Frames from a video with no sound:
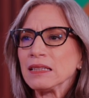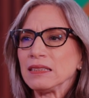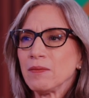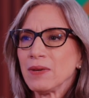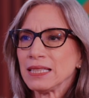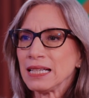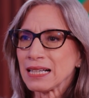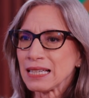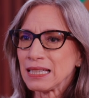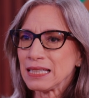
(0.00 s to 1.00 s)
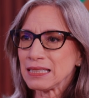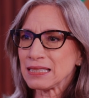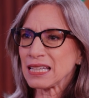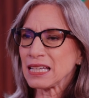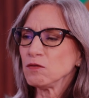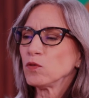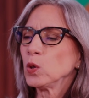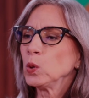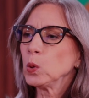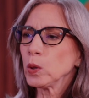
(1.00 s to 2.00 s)
de manera que se
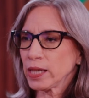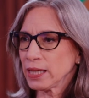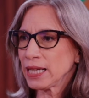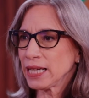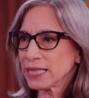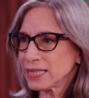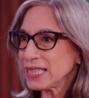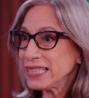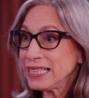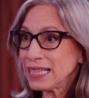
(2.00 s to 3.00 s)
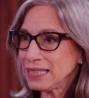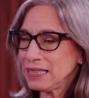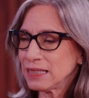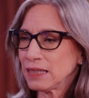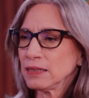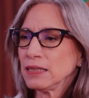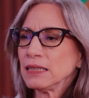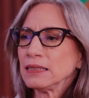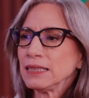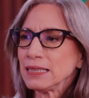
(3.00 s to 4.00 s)
involucren en ese día a día
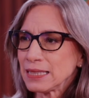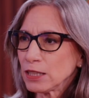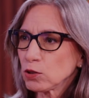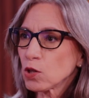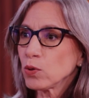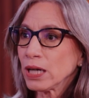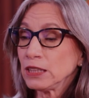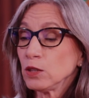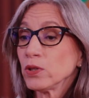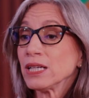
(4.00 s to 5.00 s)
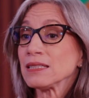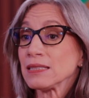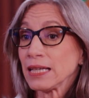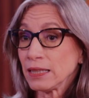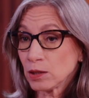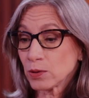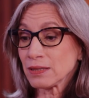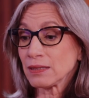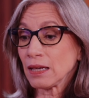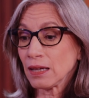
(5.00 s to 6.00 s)
del centro educativo y el centro
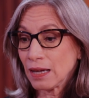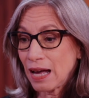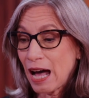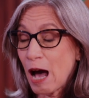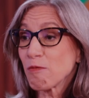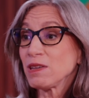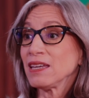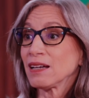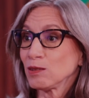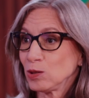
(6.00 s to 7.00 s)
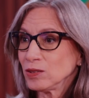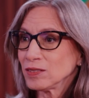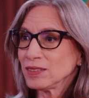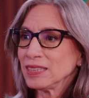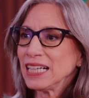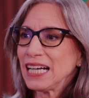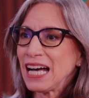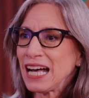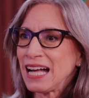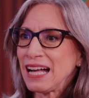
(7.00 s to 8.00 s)
esté abierto
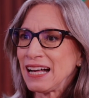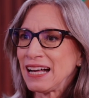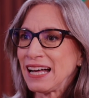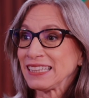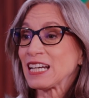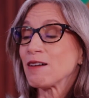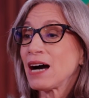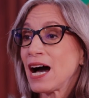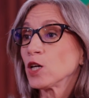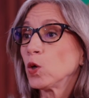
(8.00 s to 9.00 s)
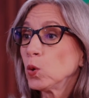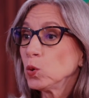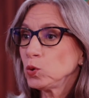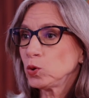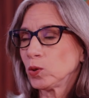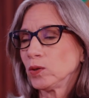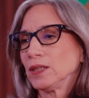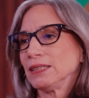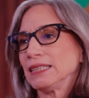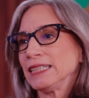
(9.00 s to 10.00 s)
a, trabajar junto
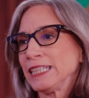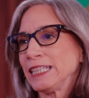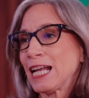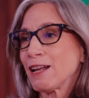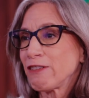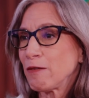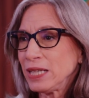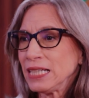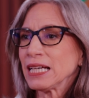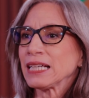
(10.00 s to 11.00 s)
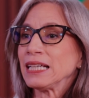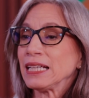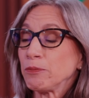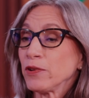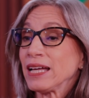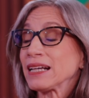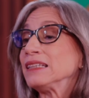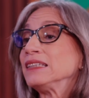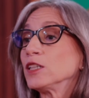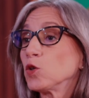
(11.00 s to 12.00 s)
eh, a la familia que le pueda
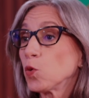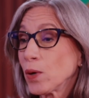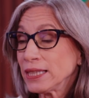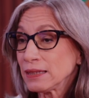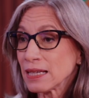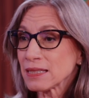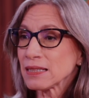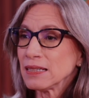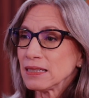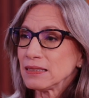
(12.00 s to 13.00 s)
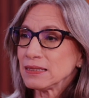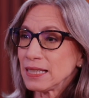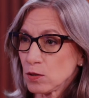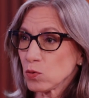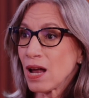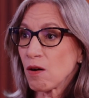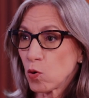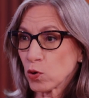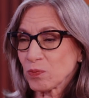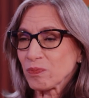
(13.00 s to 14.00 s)
rendir cuentas de su
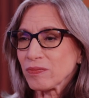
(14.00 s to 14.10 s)
labor.